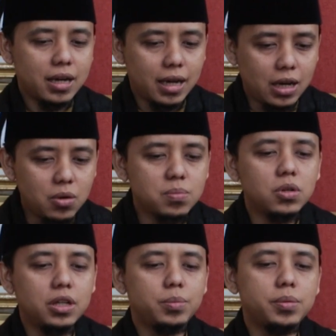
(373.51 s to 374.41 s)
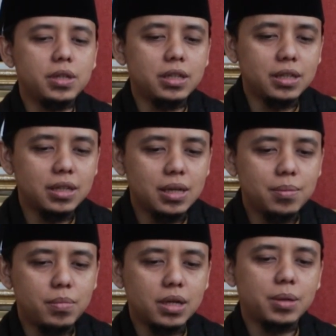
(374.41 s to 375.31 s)
Kalau boleh memilih,
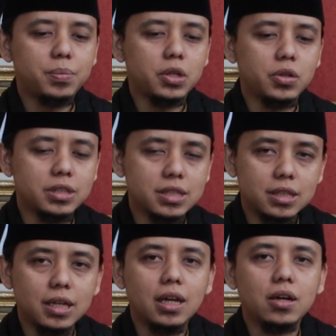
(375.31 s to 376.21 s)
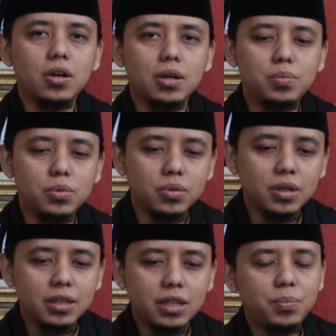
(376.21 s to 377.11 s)
maka prioritaskanlah kolbu.
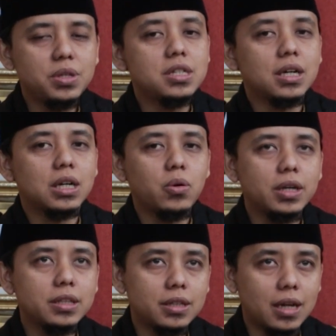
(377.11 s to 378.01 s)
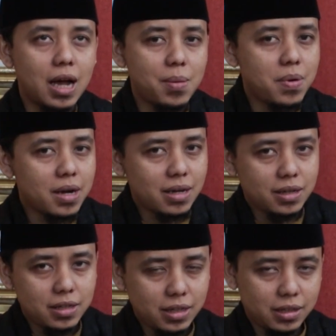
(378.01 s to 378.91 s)
Tapi jangan khawatir, apakah
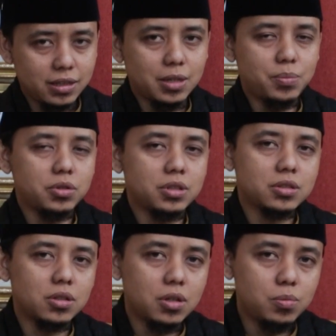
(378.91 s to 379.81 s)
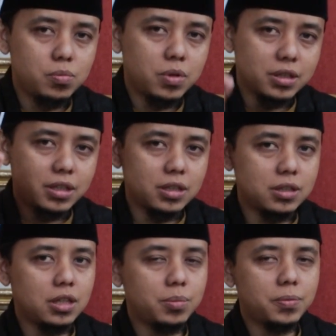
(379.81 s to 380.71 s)
dengan kita memprioritaskan kolbu berarti
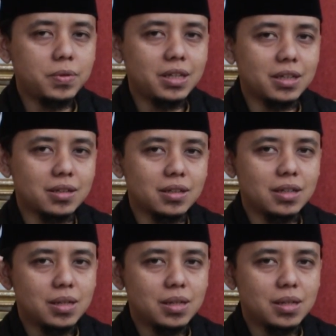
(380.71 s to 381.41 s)
kita tidak berpikir?